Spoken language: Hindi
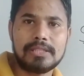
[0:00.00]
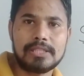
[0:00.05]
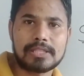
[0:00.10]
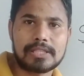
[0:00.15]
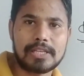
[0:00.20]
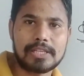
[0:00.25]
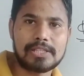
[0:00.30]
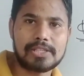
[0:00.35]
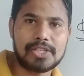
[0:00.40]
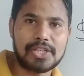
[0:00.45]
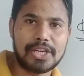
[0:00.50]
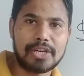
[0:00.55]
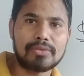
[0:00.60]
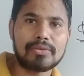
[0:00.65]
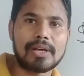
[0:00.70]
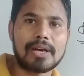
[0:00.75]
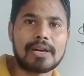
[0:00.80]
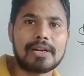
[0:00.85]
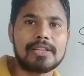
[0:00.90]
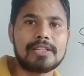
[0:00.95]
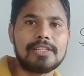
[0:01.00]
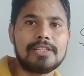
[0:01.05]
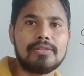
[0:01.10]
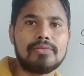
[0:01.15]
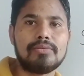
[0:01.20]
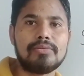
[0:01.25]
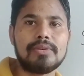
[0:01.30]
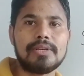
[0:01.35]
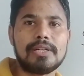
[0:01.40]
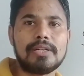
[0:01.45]
इसके छः उदाहरण दिए
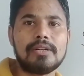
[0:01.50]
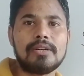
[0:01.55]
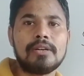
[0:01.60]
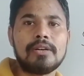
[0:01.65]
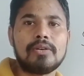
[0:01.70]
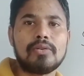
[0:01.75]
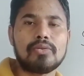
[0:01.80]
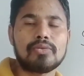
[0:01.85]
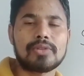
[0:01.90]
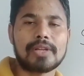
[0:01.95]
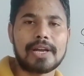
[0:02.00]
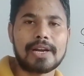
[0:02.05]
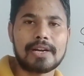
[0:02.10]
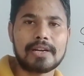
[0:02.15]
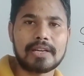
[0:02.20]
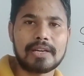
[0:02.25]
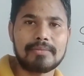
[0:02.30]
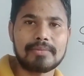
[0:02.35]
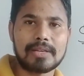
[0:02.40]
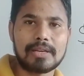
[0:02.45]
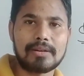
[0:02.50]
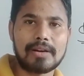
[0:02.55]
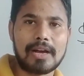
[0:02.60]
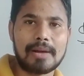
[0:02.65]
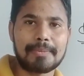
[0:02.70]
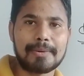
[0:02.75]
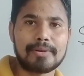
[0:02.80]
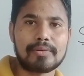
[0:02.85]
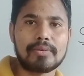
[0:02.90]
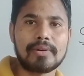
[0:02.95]
हुए हैं उदाहरण का मतलब
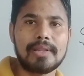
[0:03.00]
आपके